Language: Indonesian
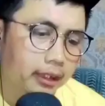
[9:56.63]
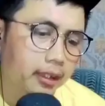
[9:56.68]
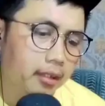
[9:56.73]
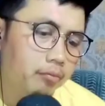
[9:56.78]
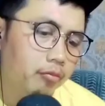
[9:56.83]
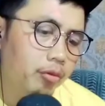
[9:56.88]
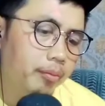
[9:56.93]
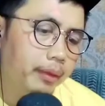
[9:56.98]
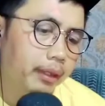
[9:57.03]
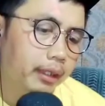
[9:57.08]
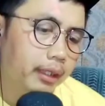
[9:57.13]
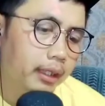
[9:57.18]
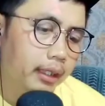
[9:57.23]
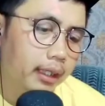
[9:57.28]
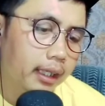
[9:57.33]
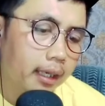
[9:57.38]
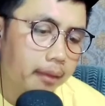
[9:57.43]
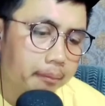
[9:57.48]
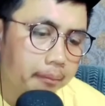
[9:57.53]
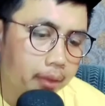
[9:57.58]
termometer
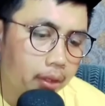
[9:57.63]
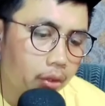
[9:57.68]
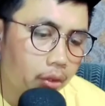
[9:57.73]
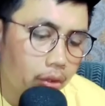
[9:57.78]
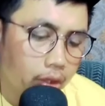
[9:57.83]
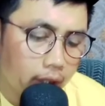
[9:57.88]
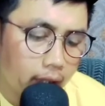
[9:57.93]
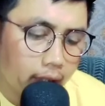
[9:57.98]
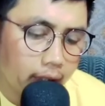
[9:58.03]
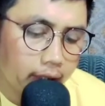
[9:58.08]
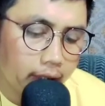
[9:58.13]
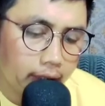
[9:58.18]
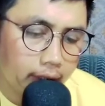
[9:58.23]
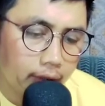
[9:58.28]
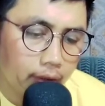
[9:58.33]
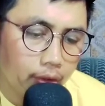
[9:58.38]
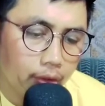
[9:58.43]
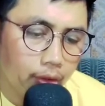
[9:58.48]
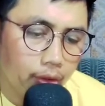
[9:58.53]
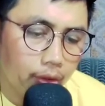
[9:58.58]
ini gambar oh
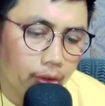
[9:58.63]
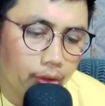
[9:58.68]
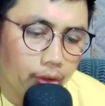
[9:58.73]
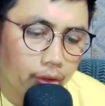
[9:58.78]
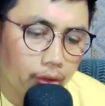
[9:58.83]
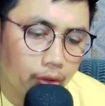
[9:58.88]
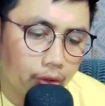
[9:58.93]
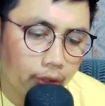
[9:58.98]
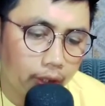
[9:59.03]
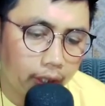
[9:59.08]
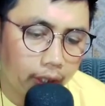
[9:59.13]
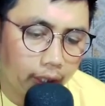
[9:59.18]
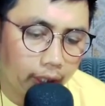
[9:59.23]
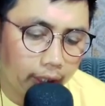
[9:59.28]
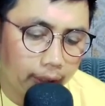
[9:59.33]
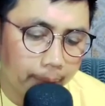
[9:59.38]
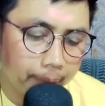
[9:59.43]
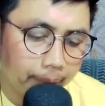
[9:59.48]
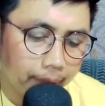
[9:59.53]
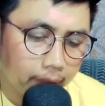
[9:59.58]
radio oke
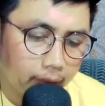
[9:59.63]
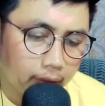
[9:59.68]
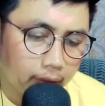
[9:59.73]
okay.